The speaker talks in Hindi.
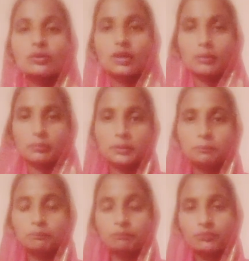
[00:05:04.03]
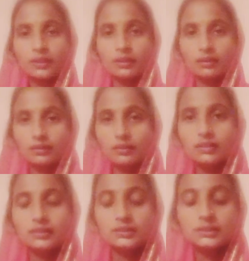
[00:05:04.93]
फ्रेंड्स आप
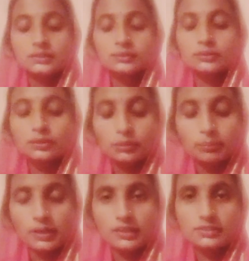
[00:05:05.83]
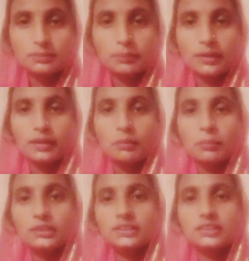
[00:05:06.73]
लोग भगवान से दुआ
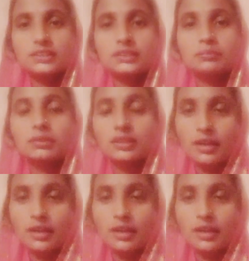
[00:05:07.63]
कीजिए कि